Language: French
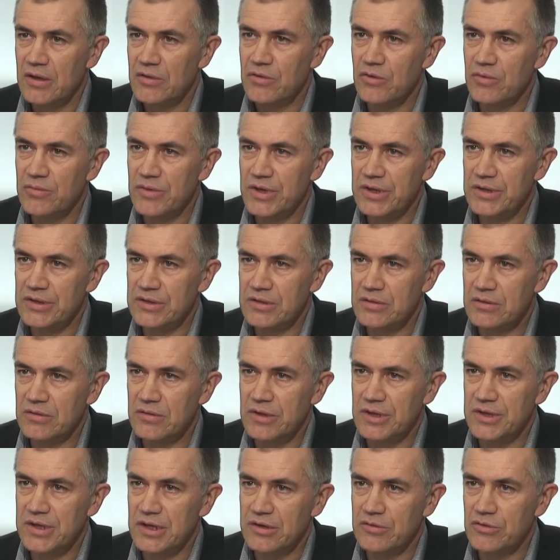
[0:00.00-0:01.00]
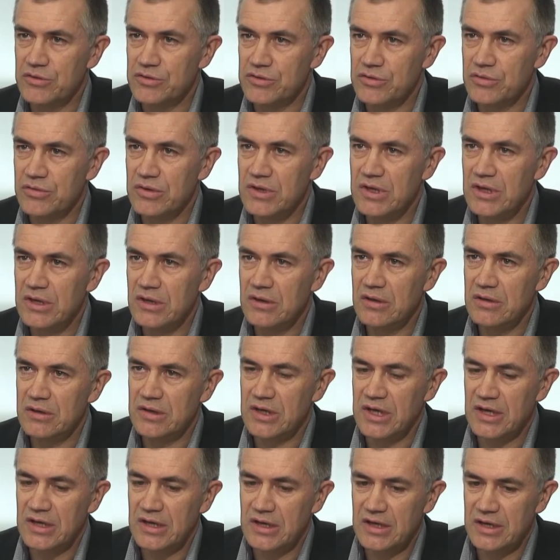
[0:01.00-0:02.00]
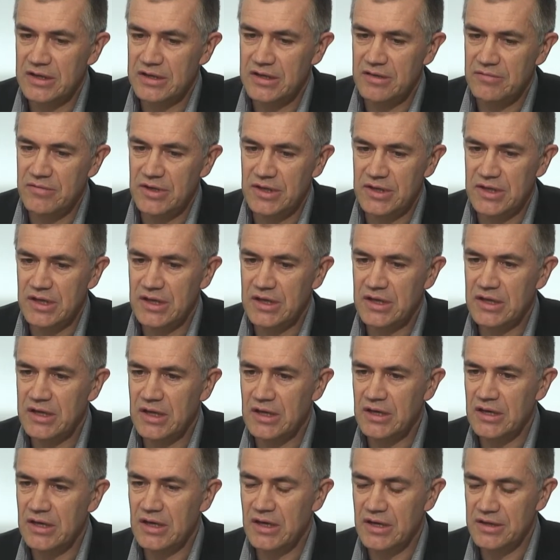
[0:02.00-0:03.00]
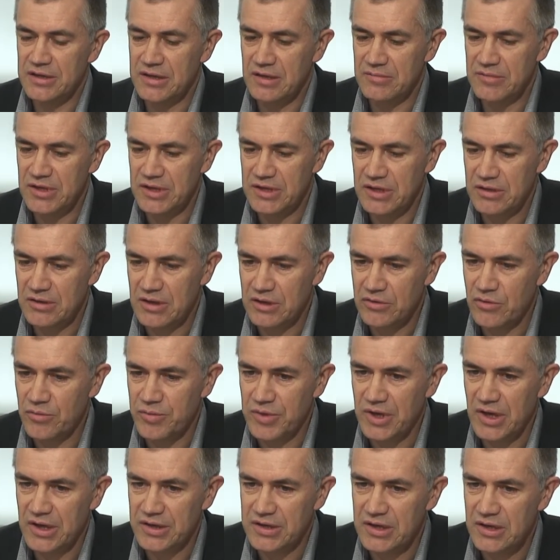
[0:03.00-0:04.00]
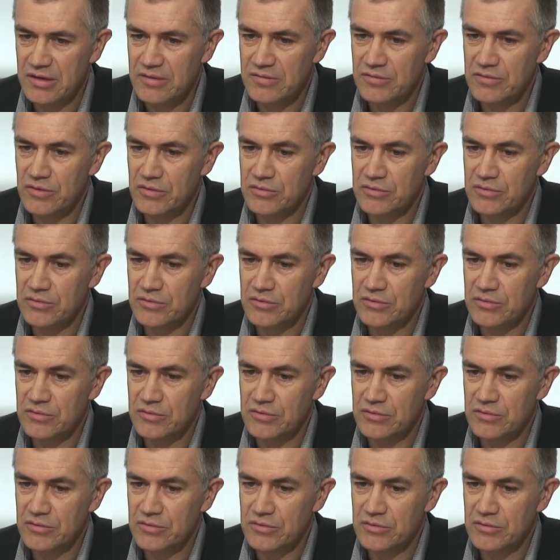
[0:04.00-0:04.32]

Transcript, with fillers: comment ils ont été construits, euh, quelle est l'activité, quelle est la rentabilité de la coopérative.